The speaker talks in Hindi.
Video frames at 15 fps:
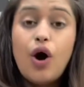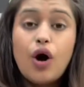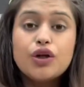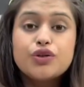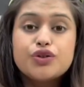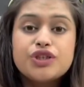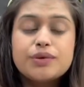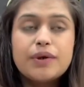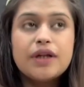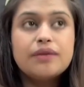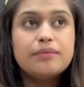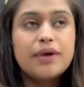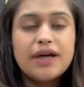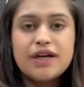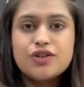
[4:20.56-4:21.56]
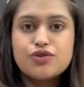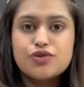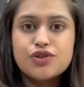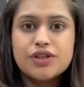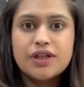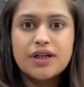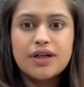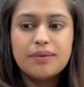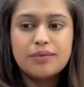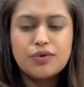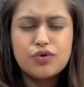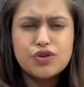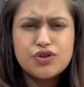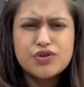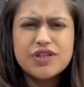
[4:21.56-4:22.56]
और दूसरी बात मैं ये सोच रही थी
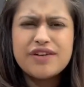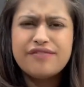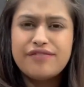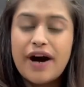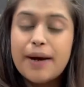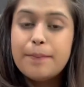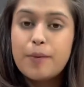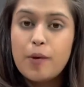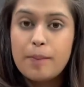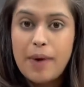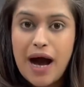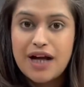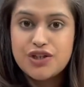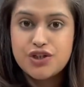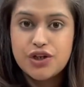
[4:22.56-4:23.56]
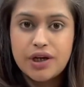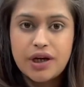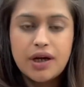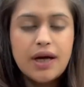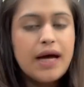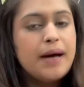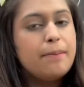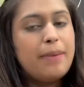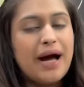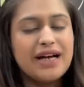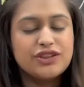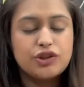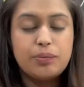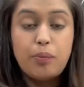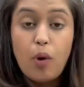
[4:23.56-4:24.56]
कुछ उसके वाइब को मैच करे
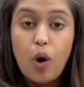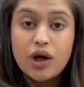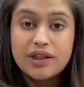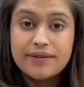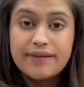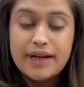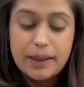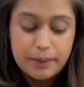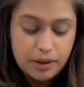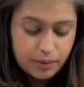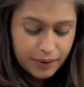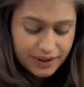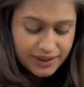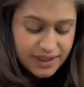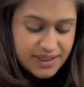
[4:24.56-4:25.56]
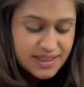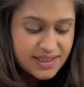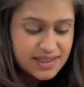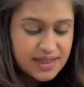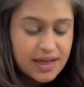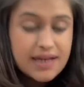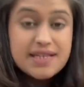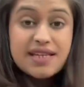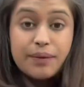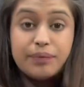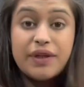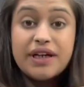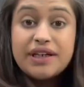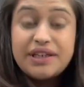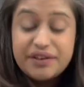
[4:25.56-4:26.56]
बैग्स तो बहुत अवेलेबल है बट दिस इज
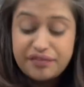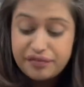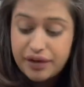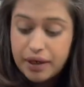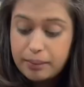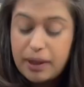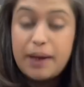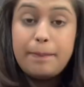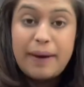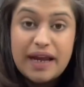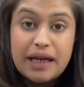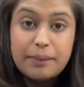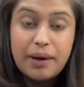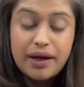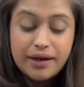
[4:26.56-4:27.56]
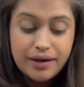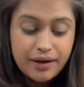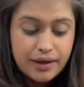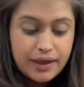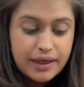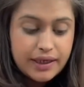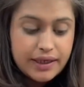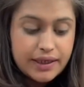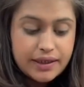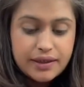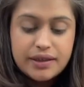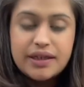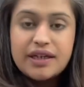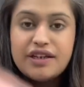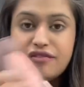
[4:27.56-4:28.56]
समथिंग डिफरेंट मैंने पहली बार
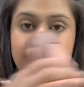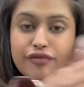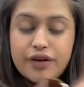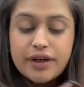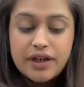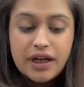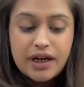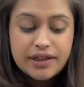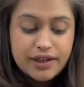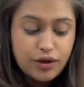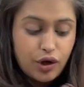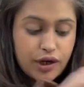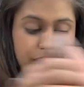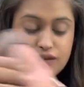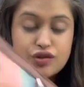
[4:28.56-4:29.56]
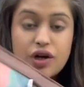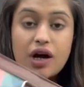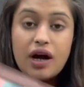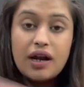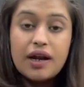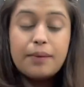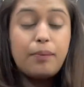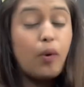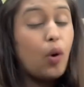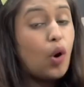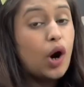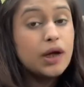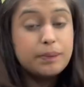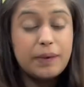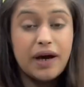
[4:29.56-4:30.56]
ये डिफरेंट कलर देखा और इसका कलर
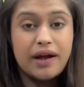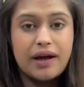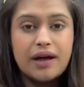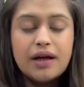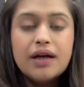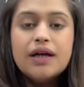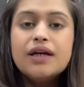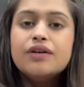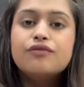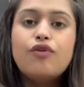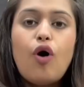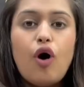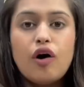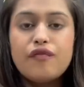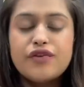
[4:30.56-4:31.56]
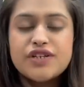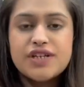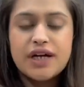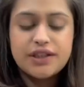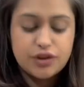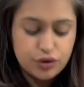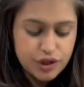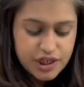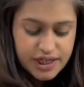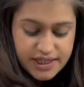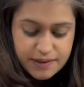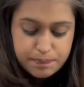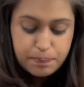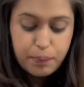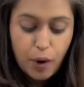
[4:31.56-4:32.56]
बहुत प्यारा है वो ऑफिस जाती है तो इस
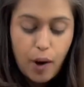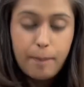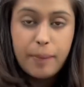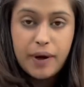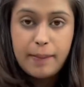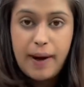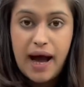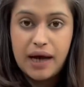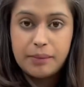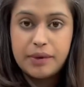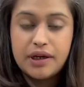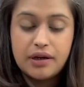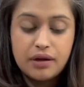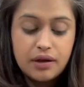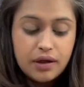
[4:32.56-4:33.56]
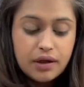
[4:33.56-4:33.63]
प्रॉपर बैग में ना